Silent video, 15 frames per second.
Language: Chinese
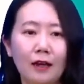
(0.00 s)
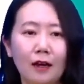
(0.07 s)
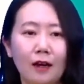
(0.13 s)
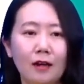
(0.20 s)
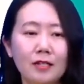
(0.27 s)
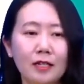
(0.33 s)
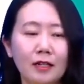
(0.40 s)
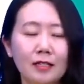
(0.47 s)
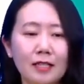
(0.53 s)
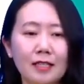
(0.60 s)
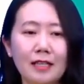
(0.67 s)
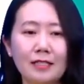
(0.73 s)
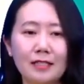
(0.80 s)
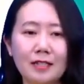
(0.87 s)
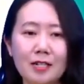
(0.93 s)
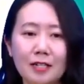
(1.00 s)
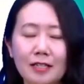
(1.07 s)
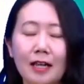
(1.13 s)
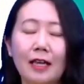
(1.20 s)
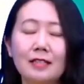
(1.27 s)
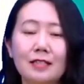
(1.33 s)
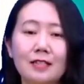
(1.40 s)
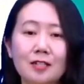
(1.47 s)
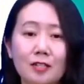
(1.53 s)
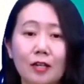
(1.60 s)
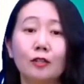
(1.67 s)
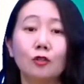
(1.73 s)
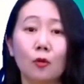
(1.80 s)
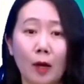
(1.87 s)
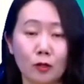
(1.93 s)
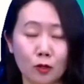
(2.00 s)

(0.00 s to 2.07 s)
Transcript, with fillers: 而这个现在进行时和将来进行时呢，都表